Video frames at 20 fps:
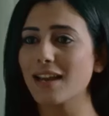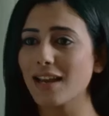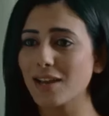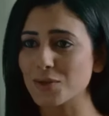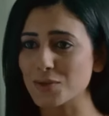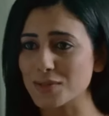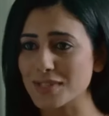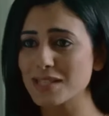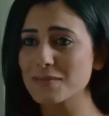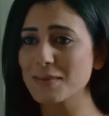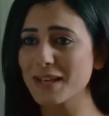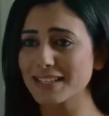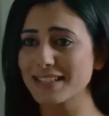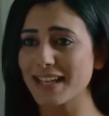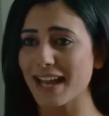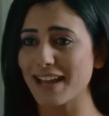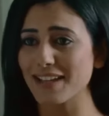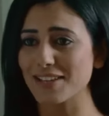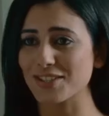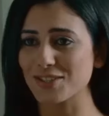لا الاستاذ مجدي
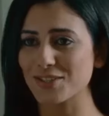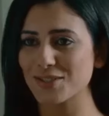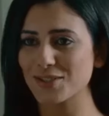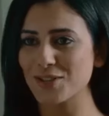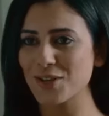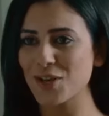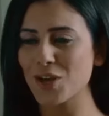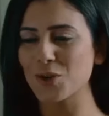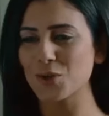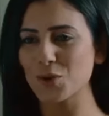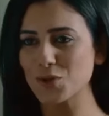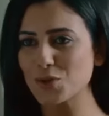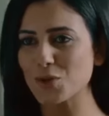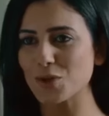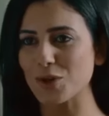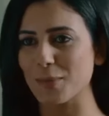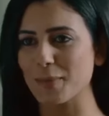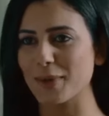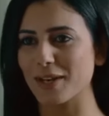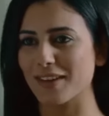عايش نشكر
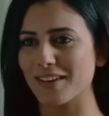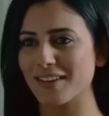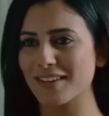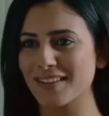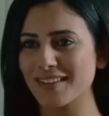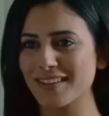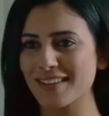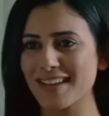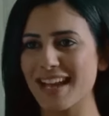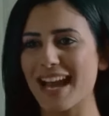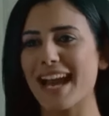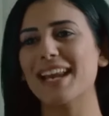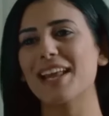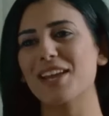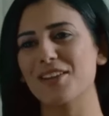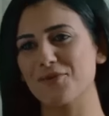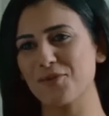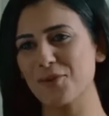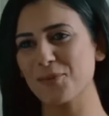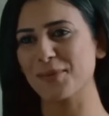ربنا انا
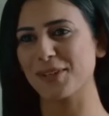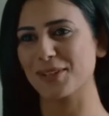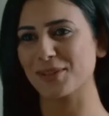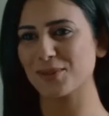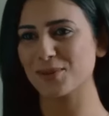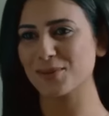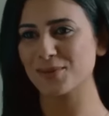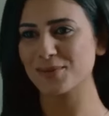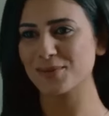ايفون بنت